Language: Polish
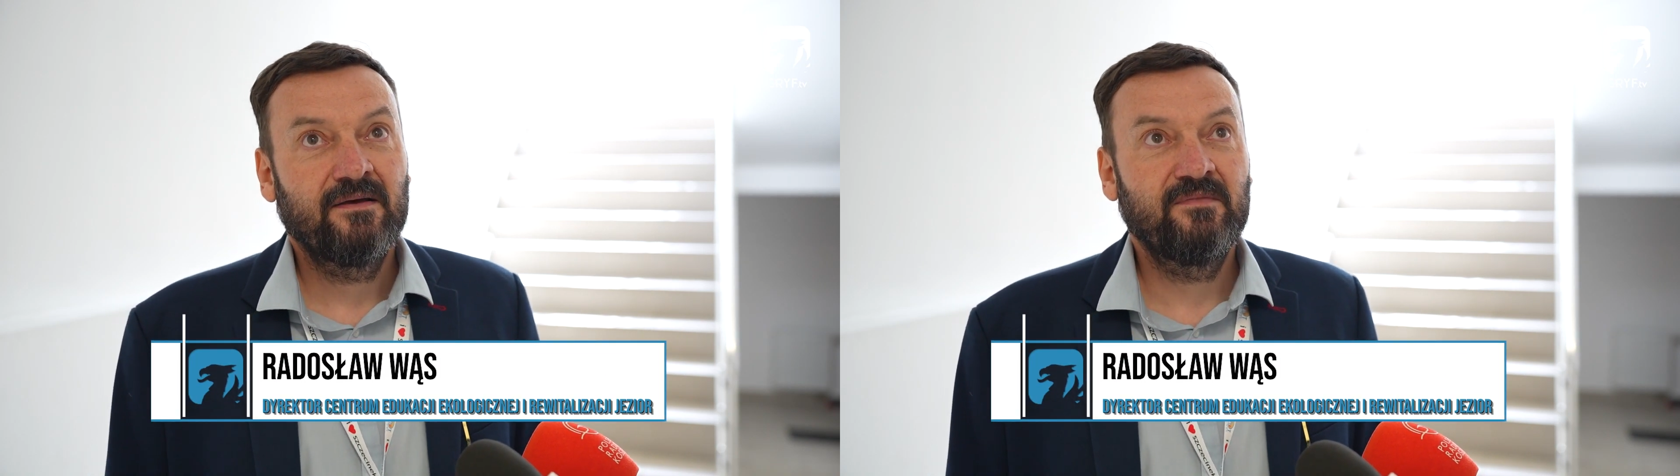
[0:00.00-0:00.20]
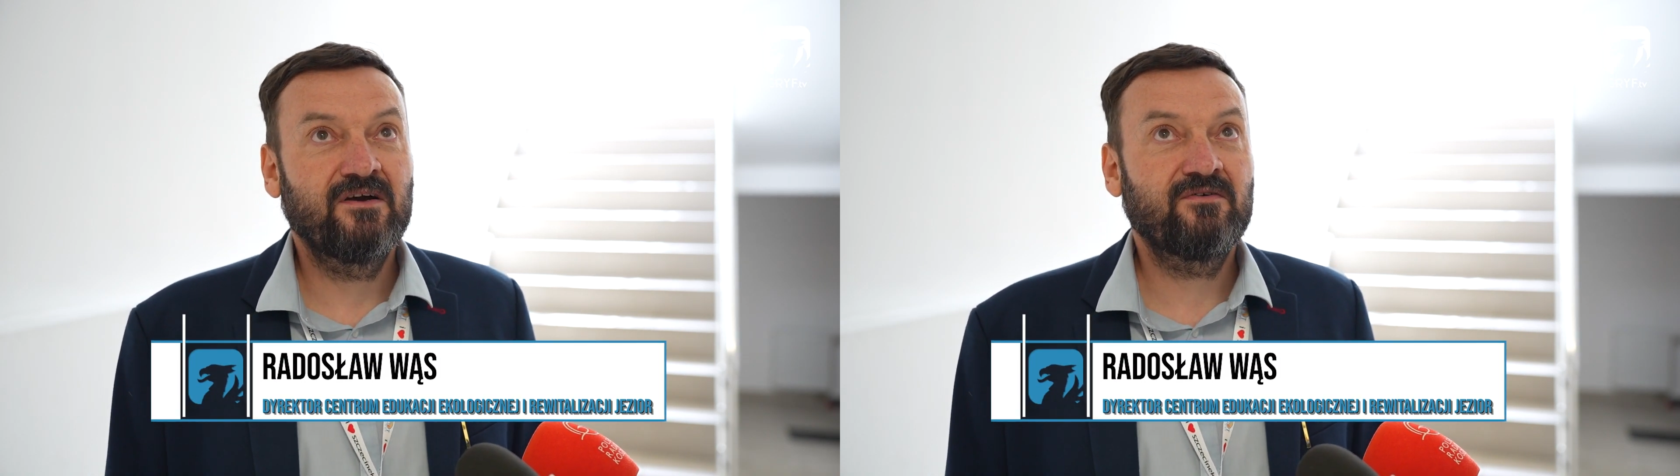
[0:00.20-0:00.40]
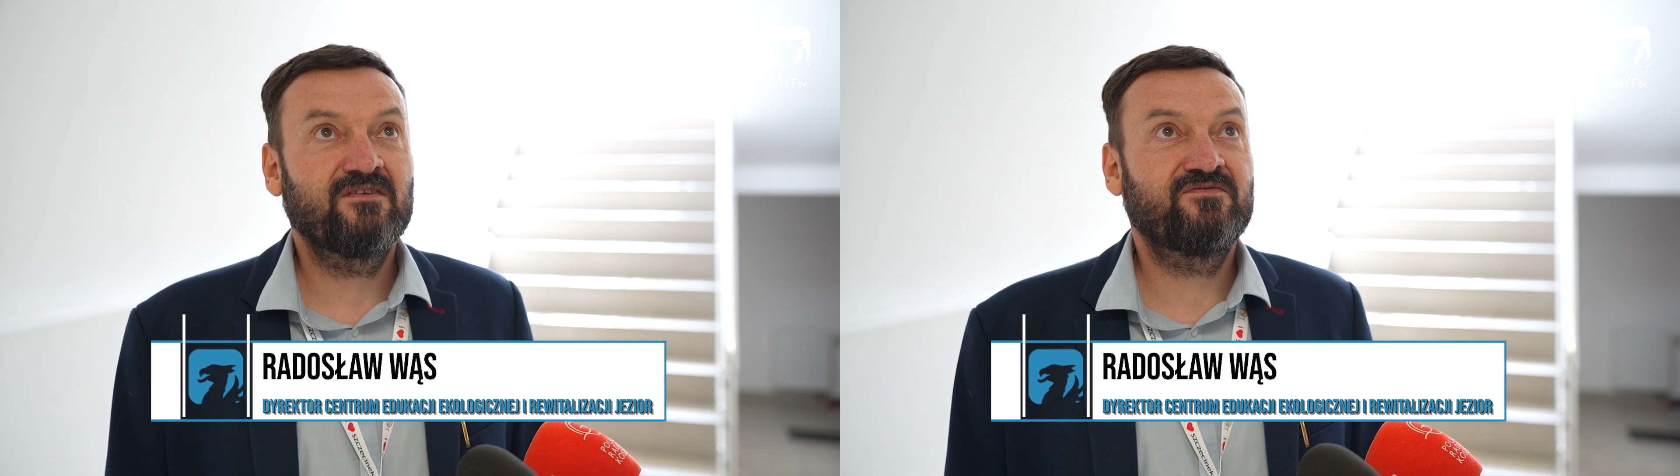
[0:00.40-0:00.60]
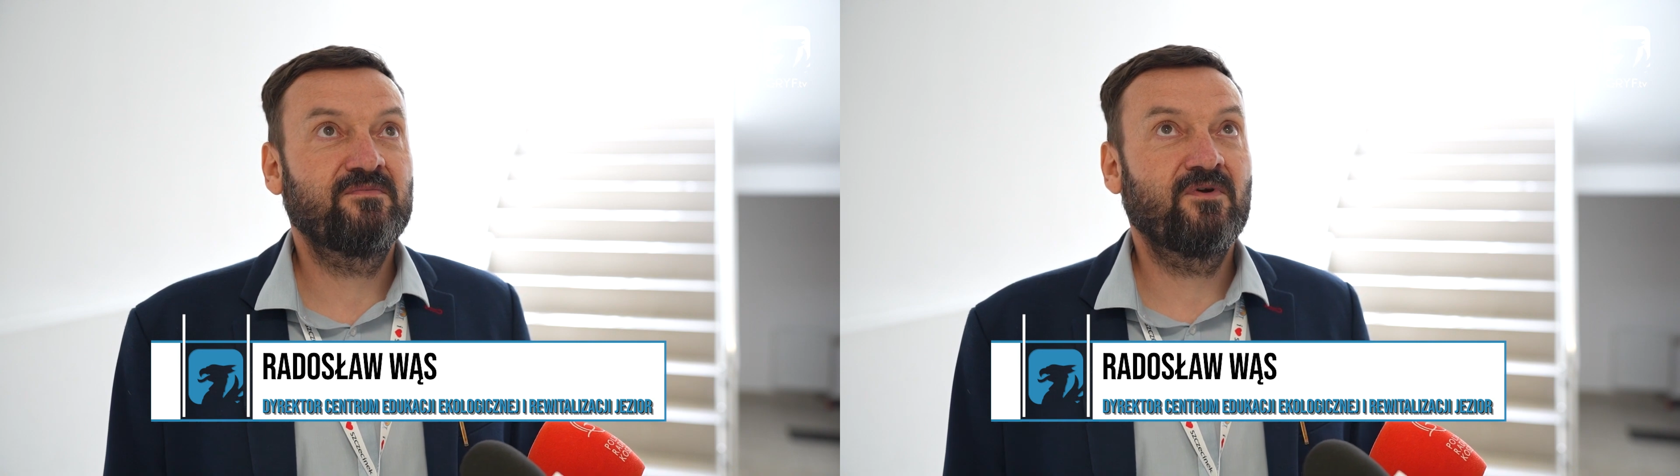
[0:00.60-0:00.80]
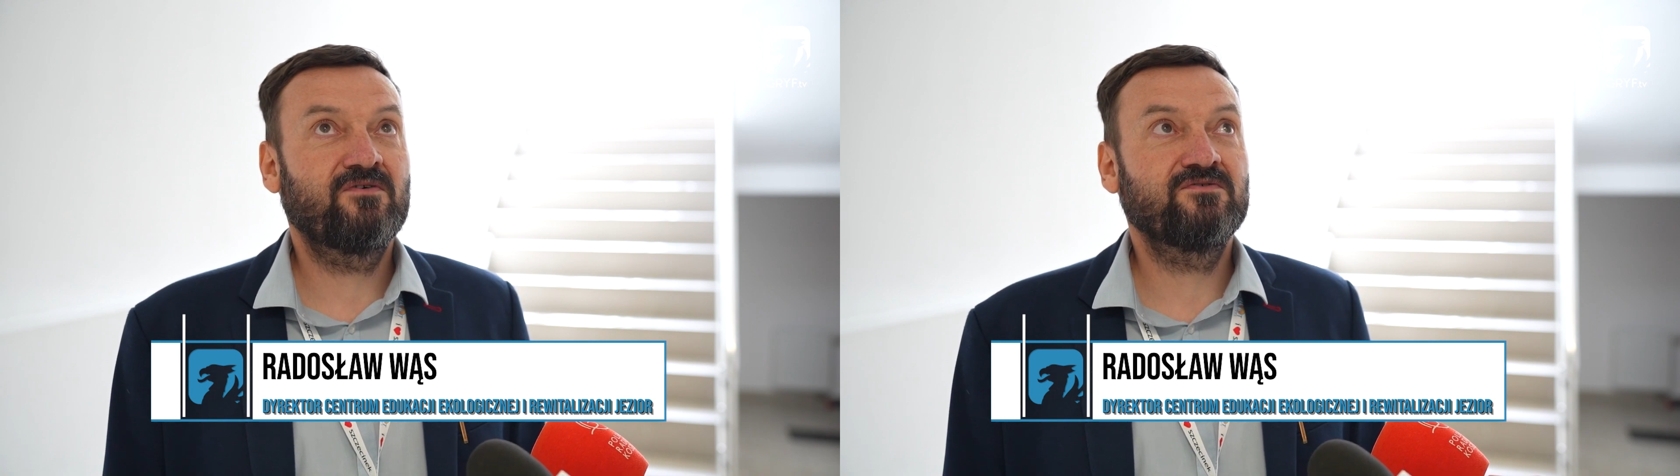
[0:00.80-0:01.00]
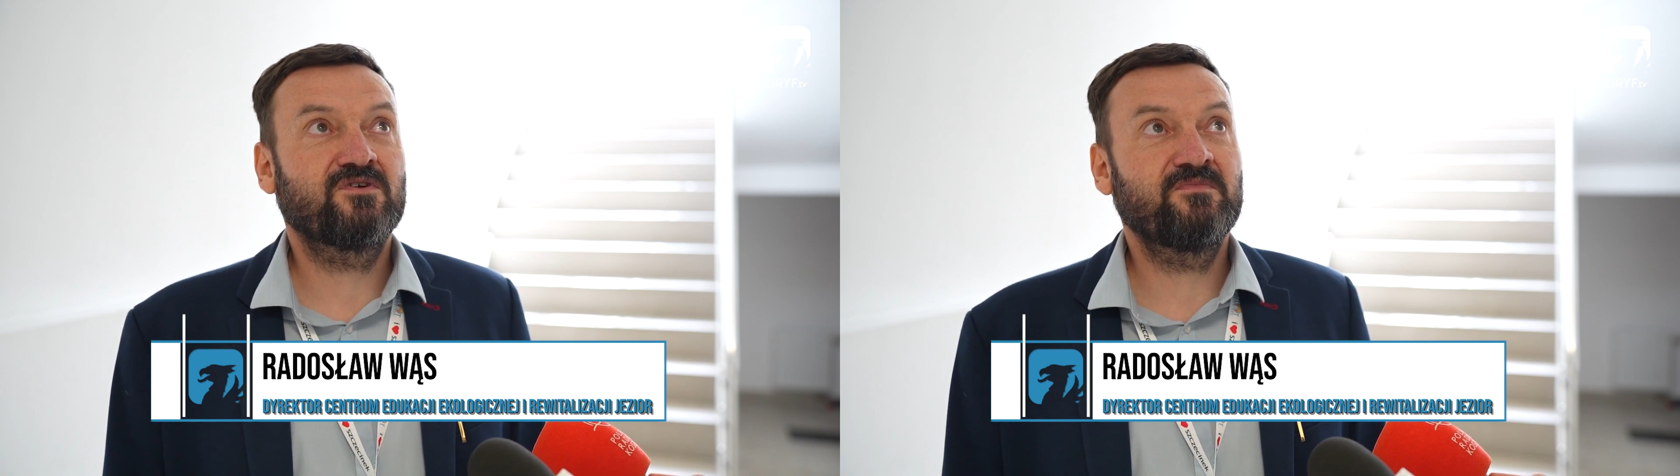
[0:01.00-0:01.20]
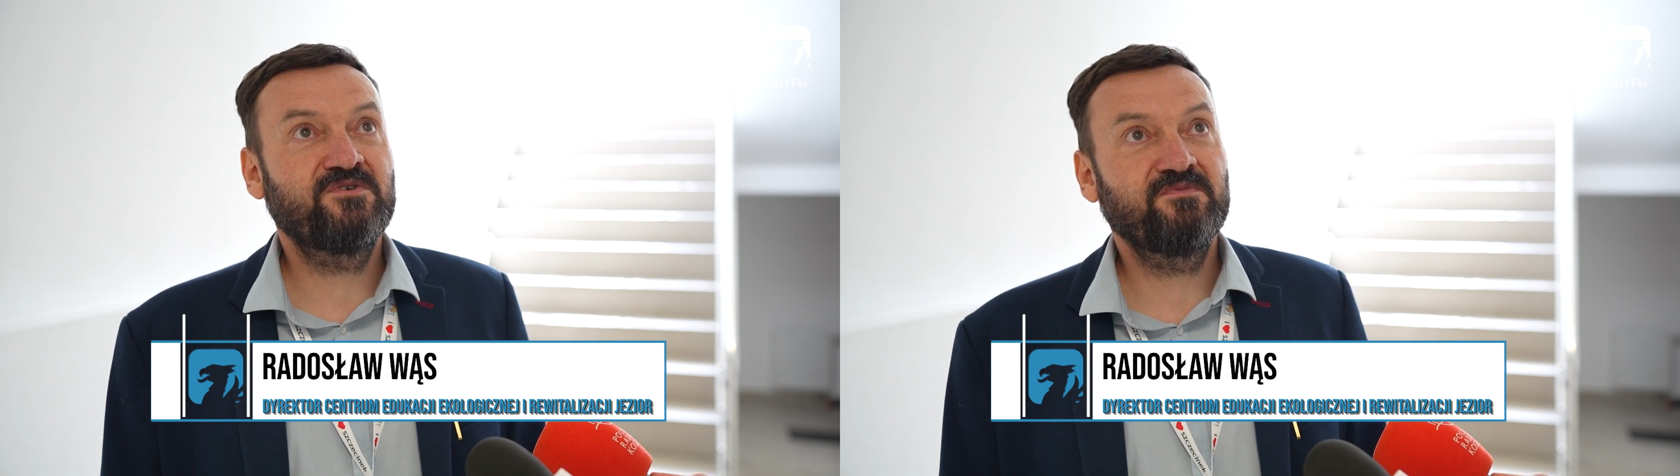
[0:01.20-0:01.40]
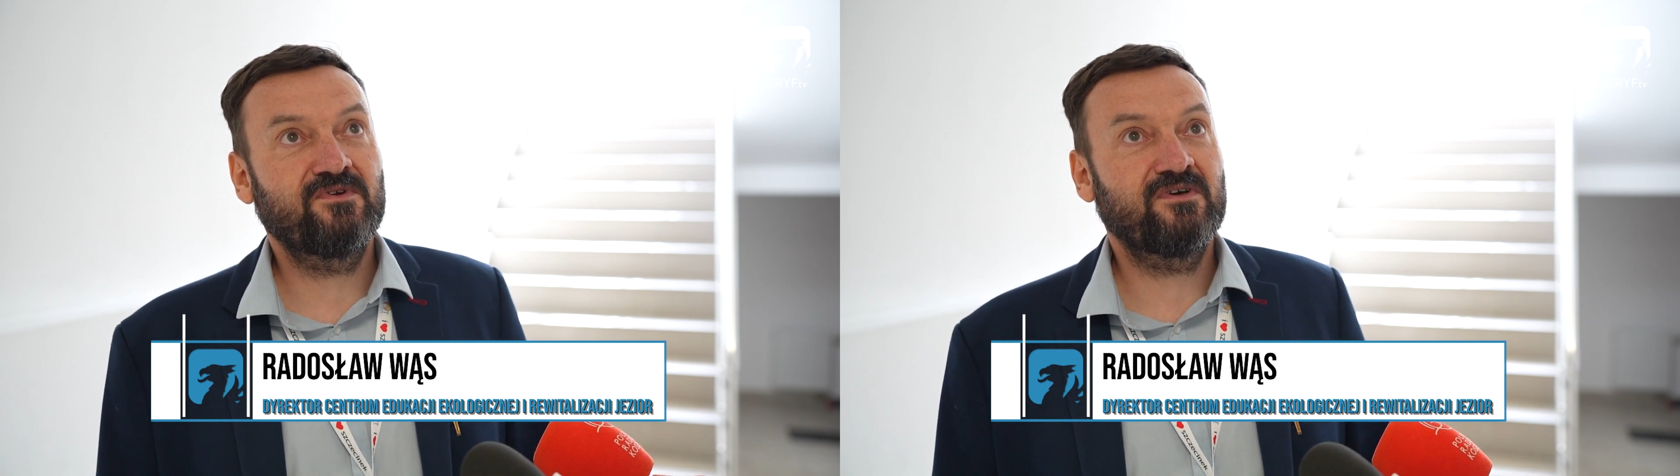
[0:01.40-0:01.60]
My akurat w tym roku
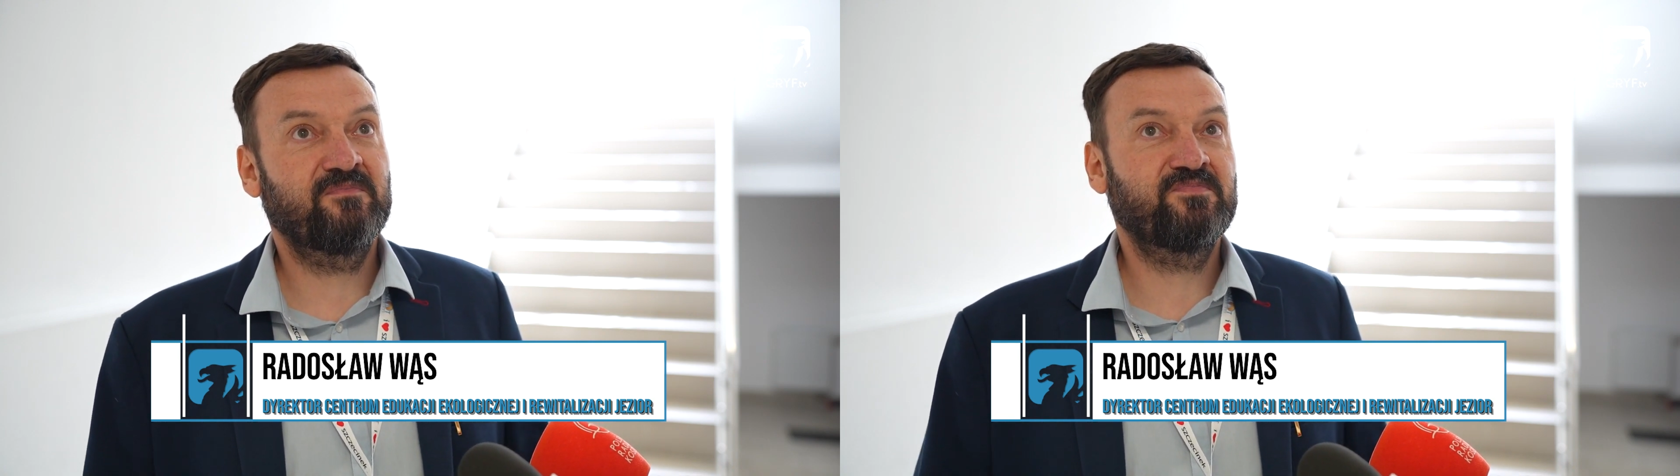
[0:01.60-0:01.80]
zrobiliśmy trochę,